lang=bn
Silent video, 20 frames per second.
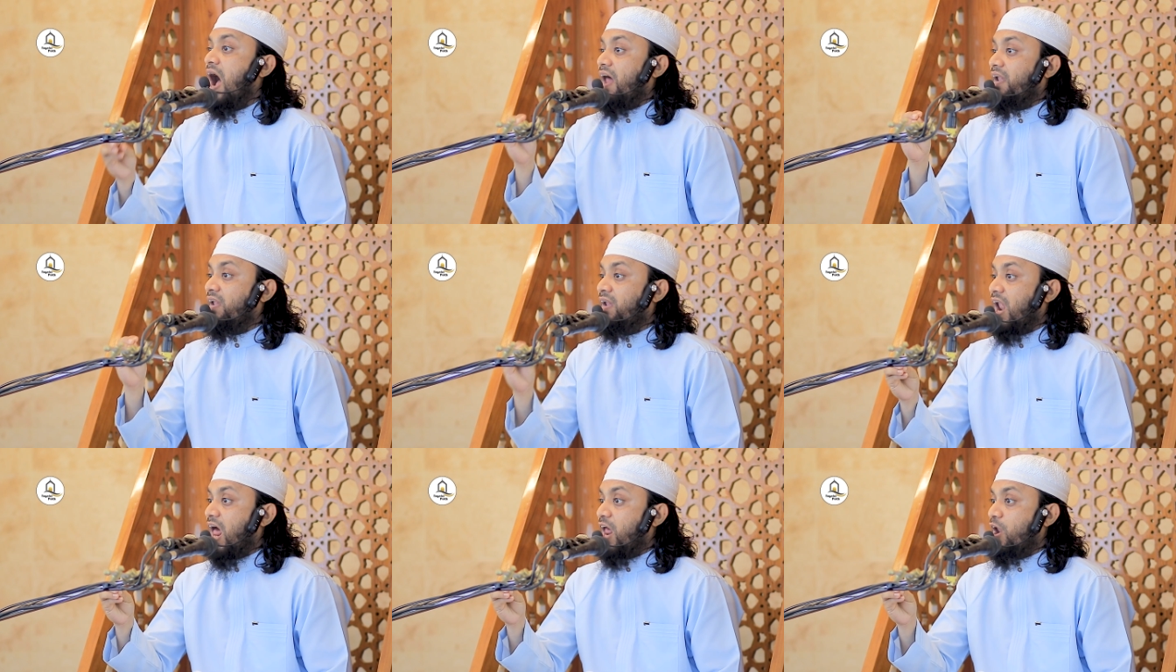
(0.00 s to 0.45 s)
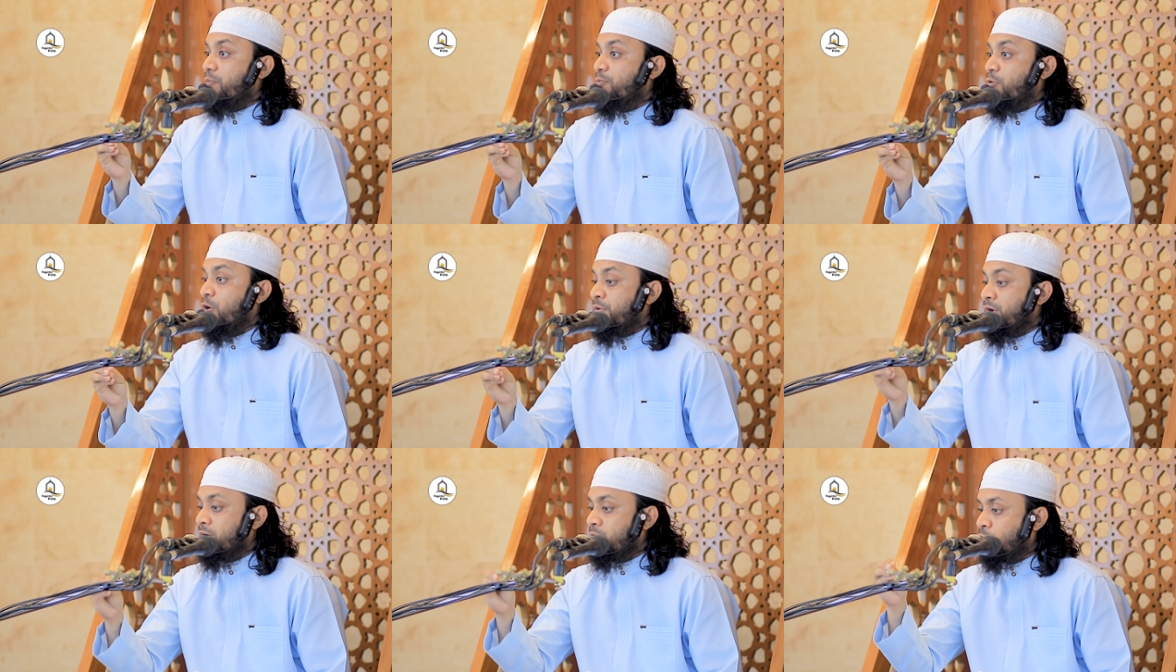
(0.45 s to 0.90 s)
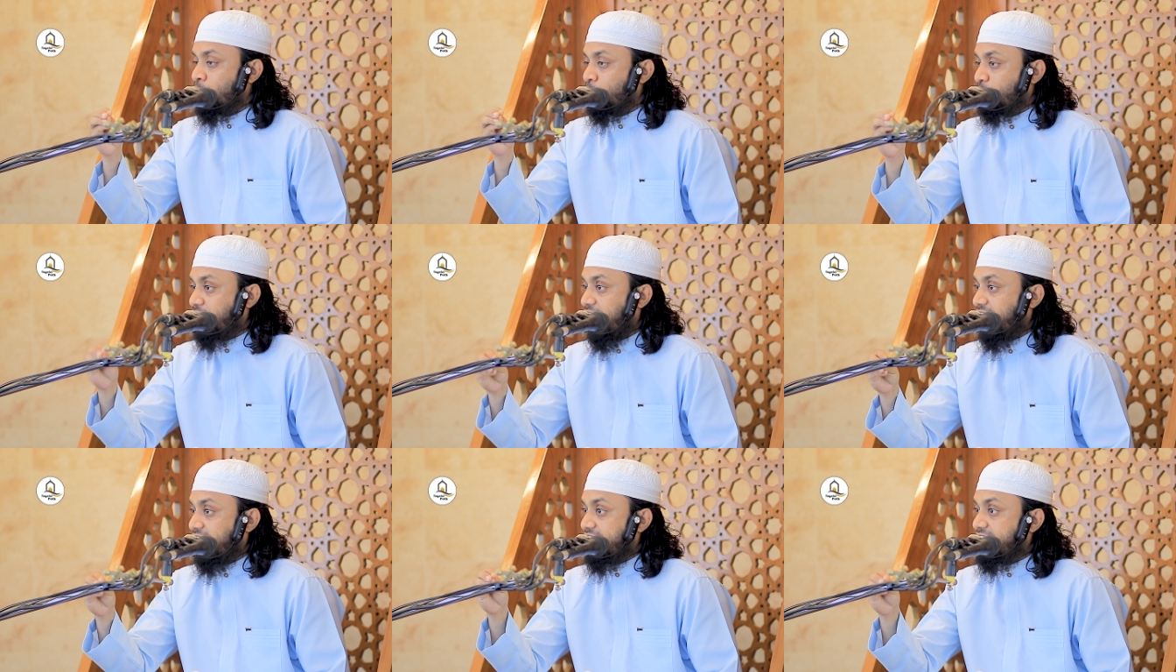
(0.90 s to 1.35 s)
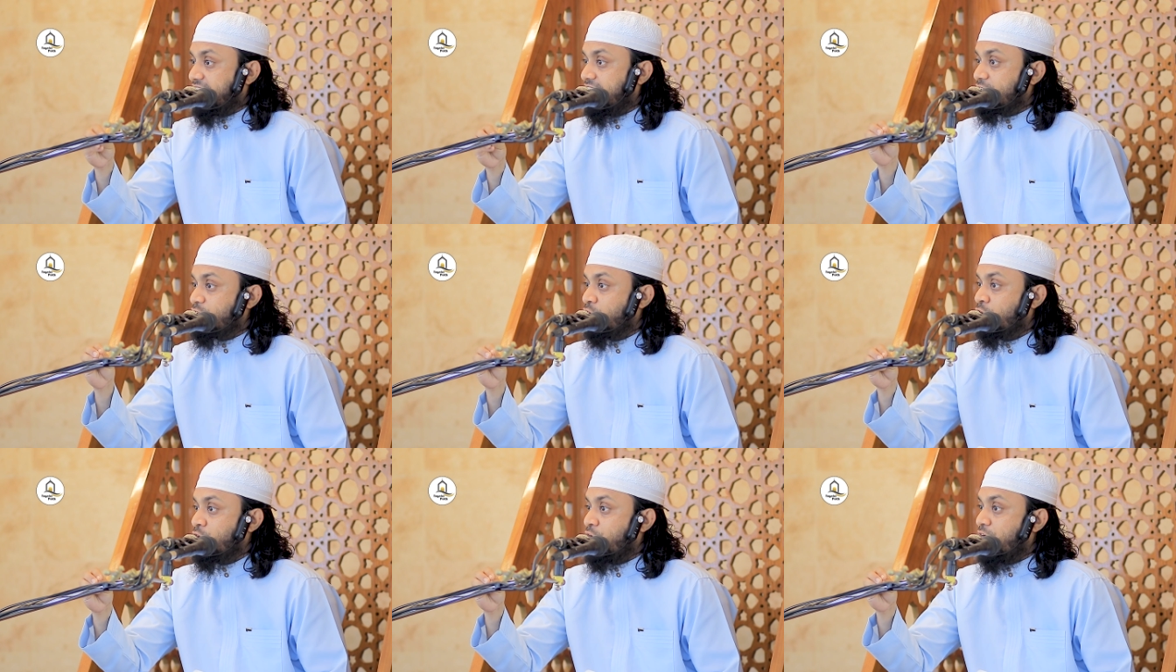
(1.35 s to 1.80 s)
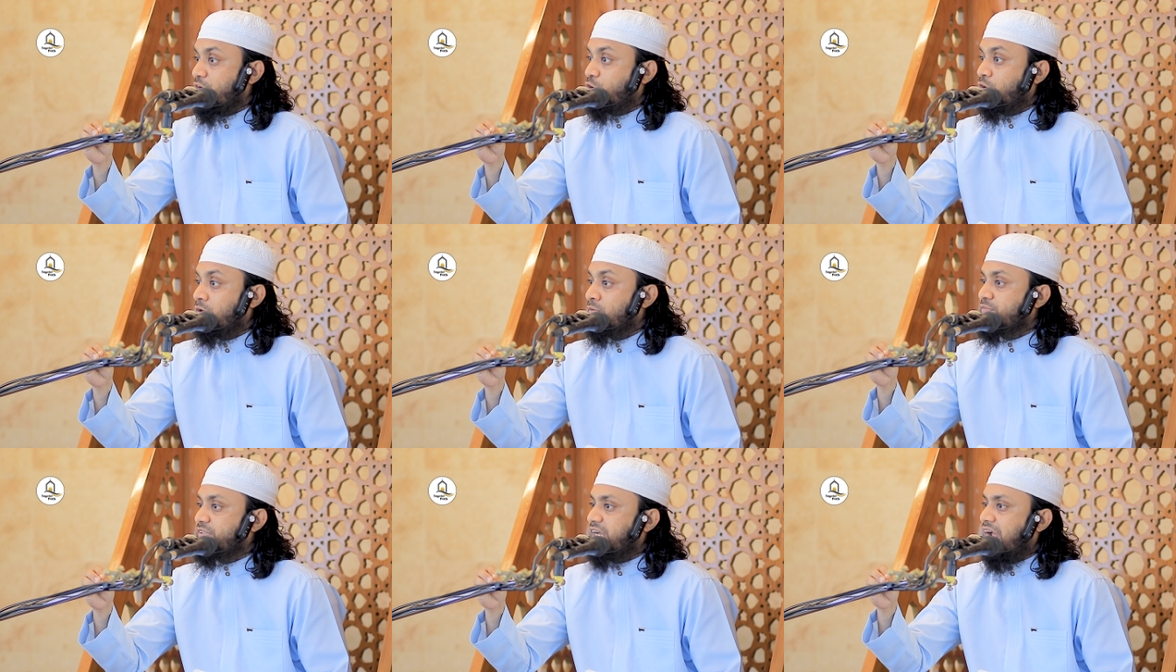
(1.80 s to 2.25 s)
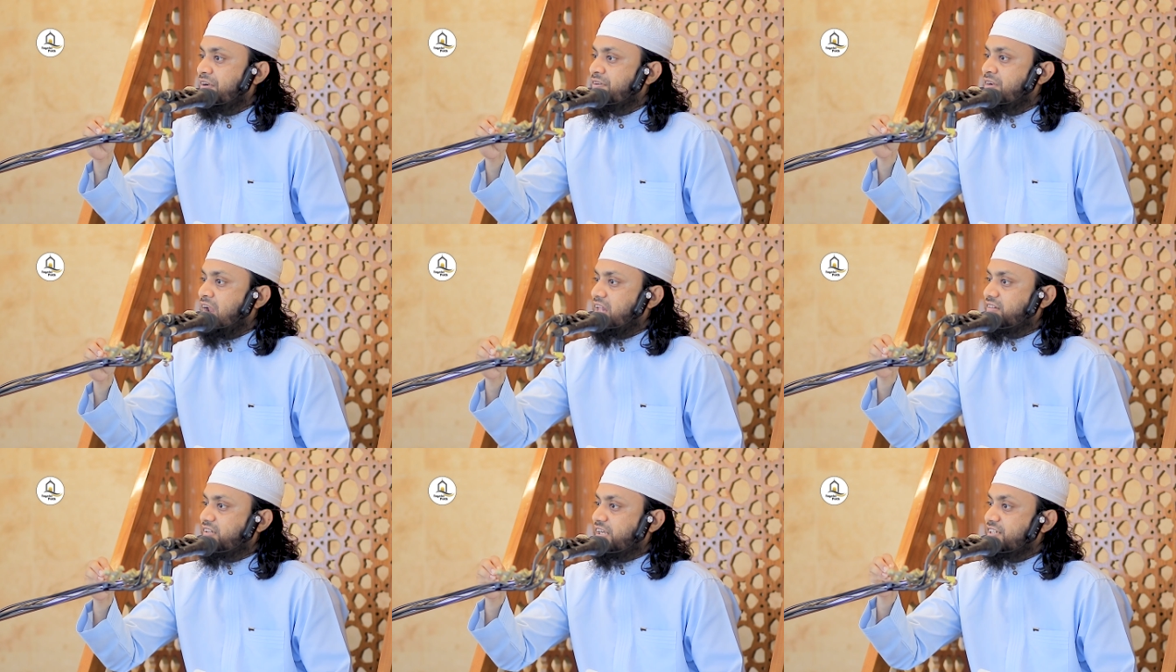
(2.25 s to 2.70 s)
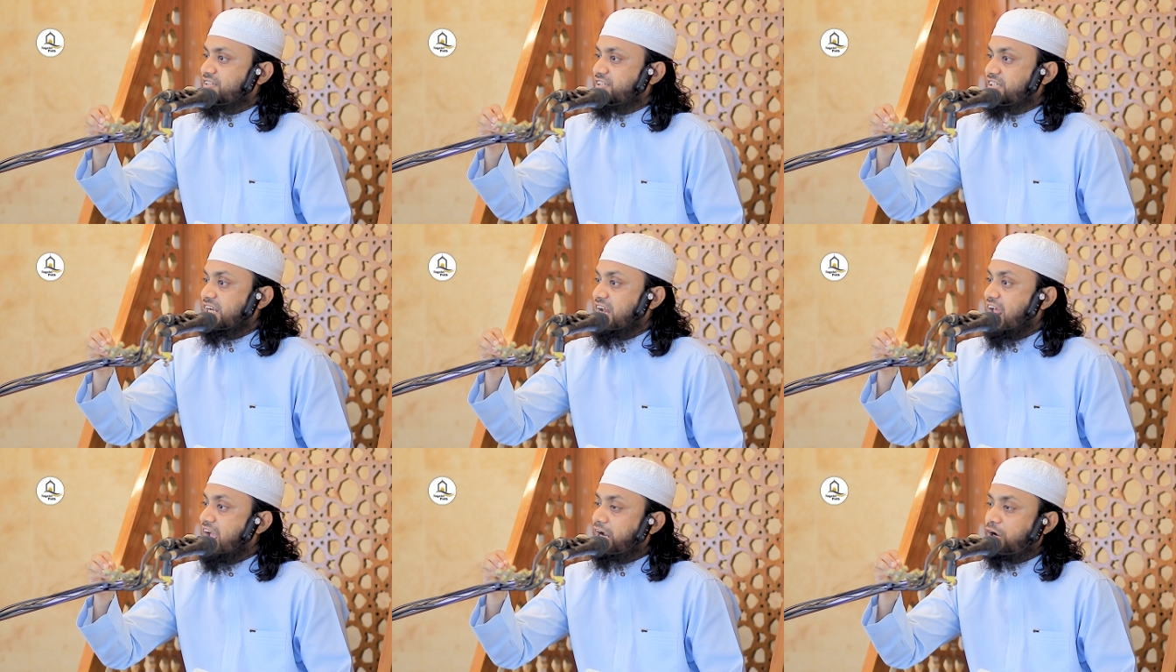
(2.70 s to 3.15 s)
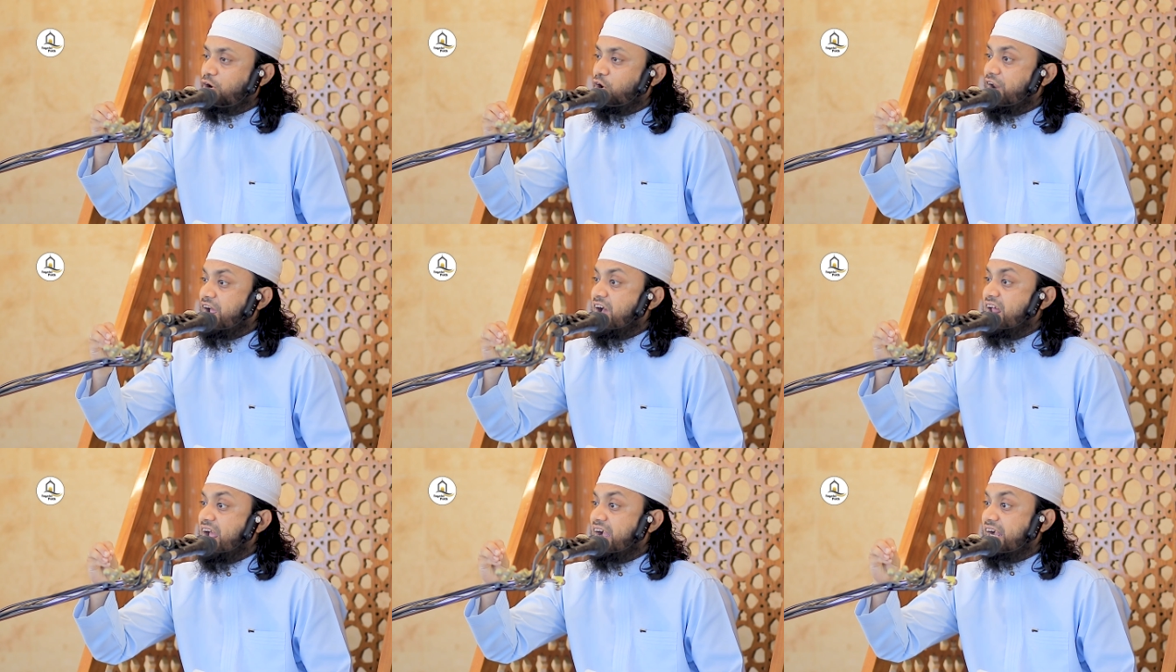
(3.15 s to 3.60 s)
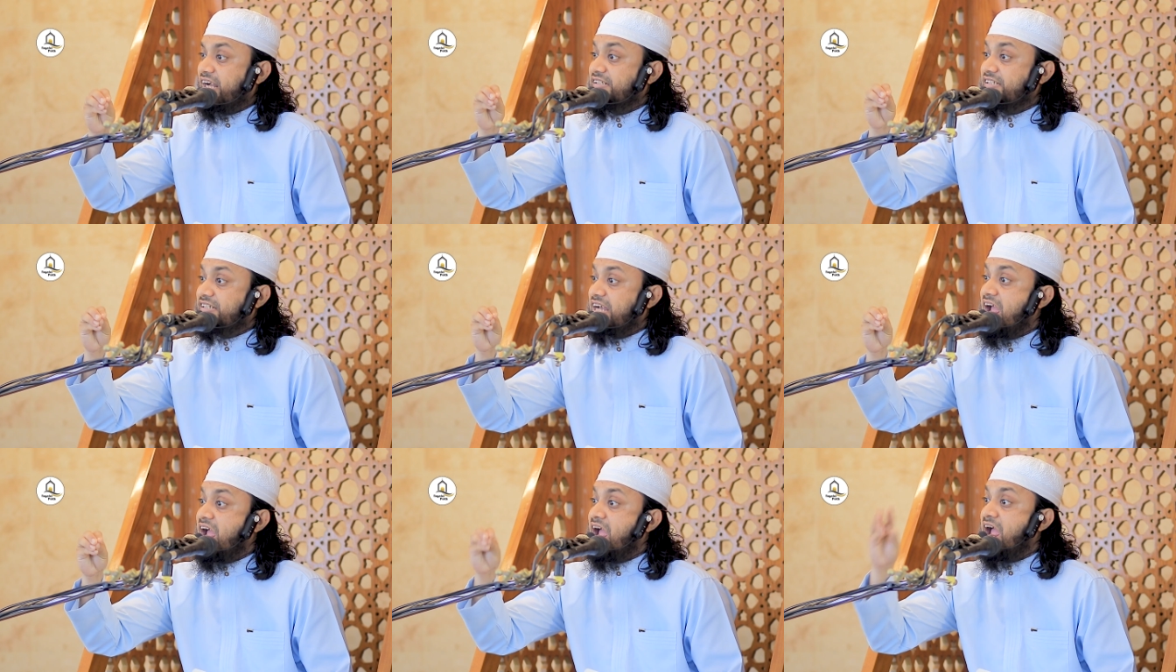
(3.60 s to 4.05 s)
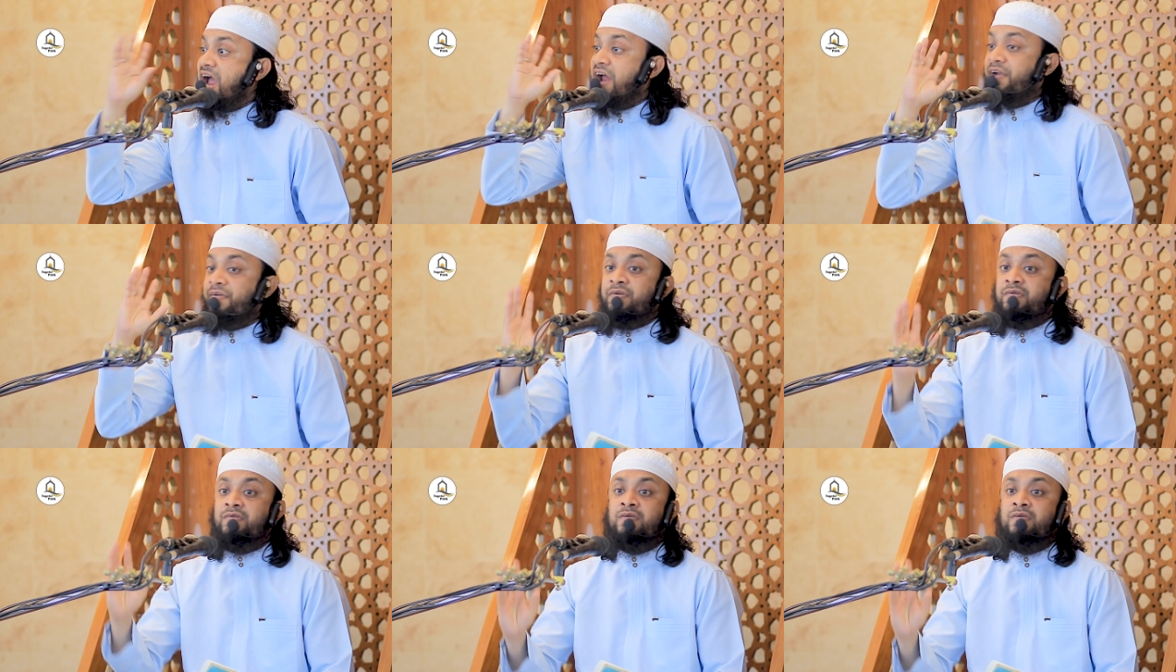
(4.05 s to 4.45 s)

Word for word: আল্লাহ রব্বুল আমিন মুত্তাকিদের জন্য এরকম জান্নাতকে সিলেক্ট করে রেখেছেন